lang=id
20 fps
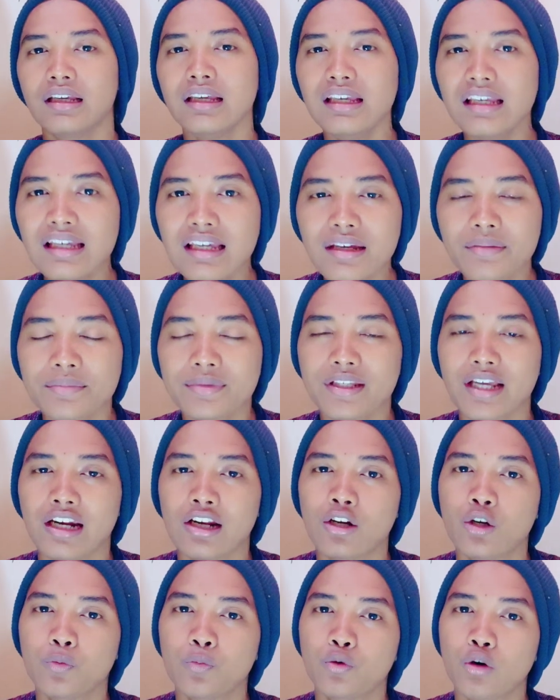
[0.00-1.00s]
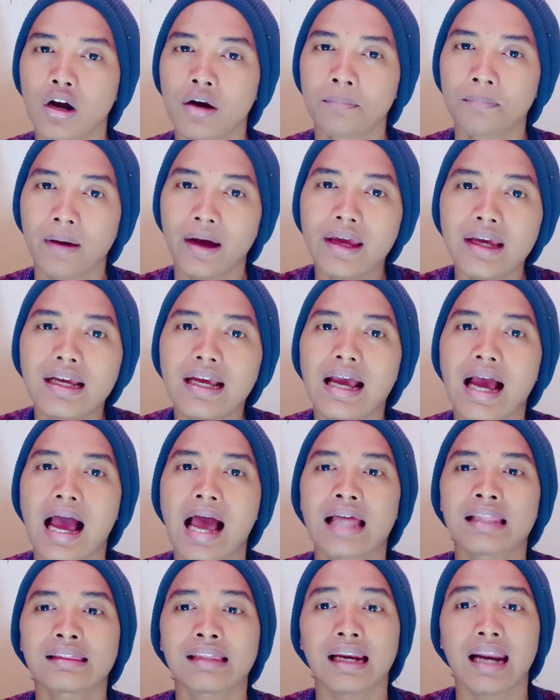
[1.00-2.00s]
ingin menjalin hubungan baik
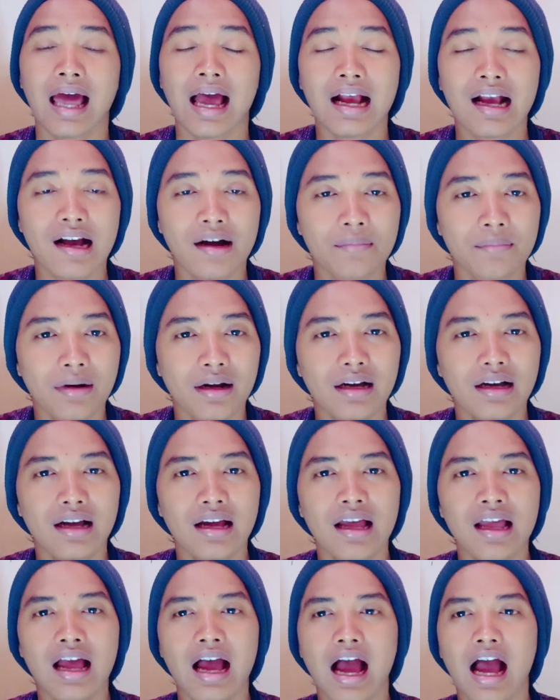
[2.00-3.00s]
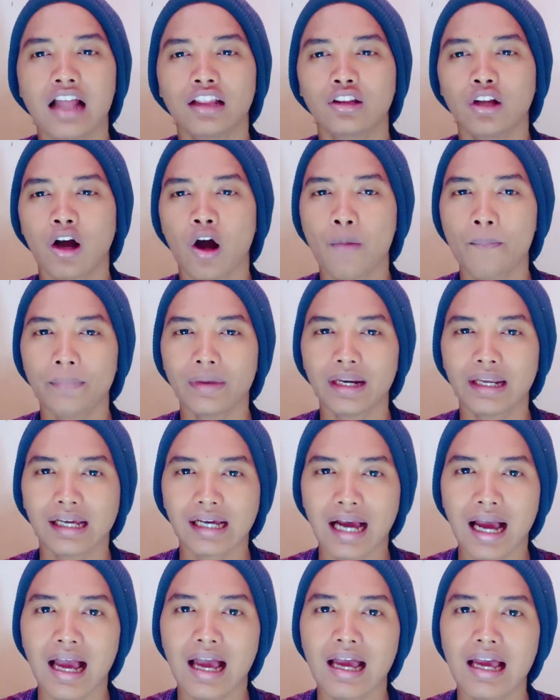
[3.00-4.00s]
antara agama ataukah
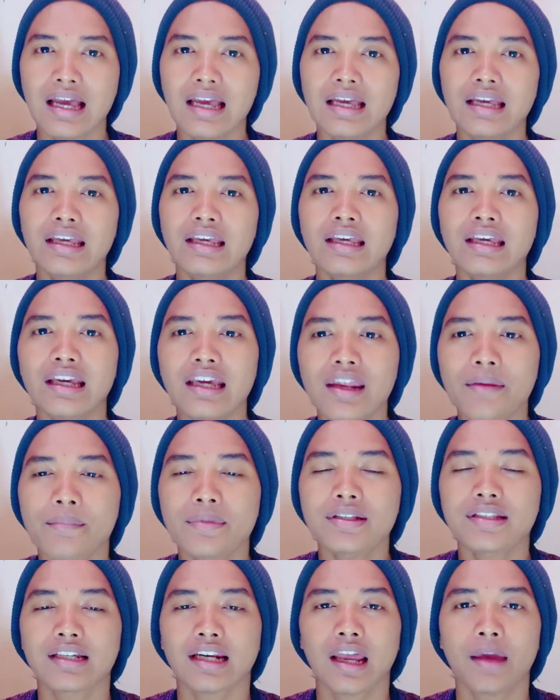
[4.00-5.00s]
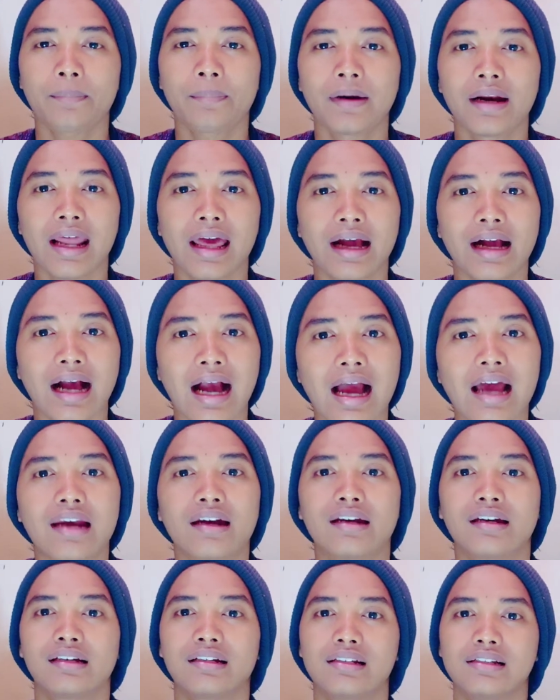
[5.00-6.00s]
mereka ingin mencerai
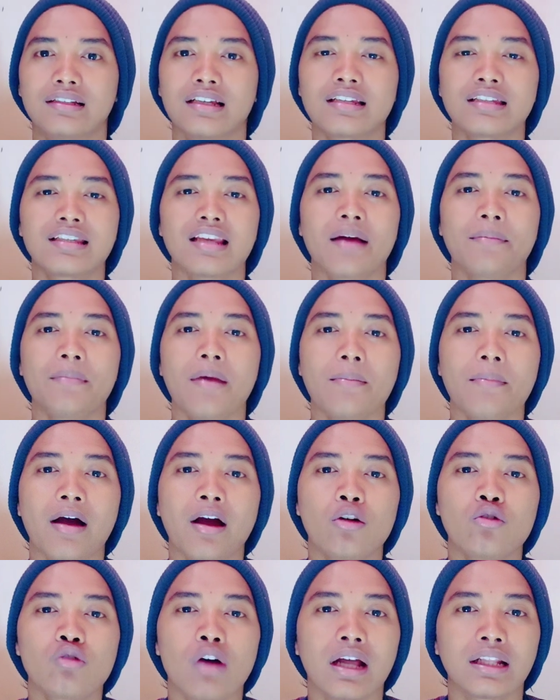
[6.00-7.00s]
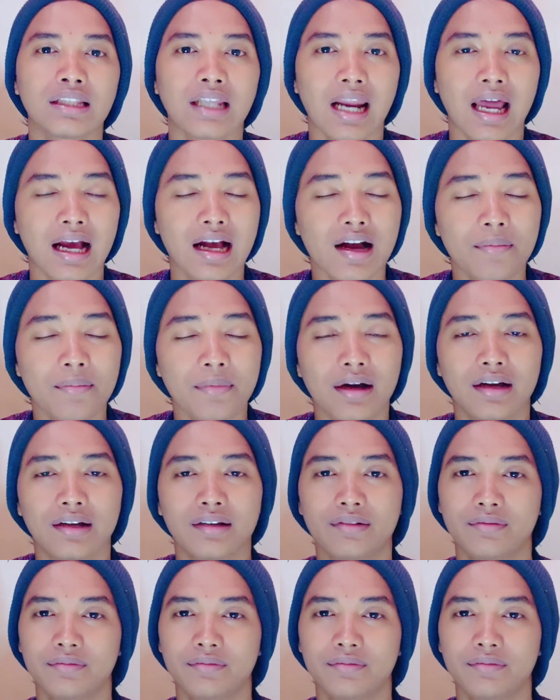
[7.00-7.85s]
berikan sesama makhluk antar agama?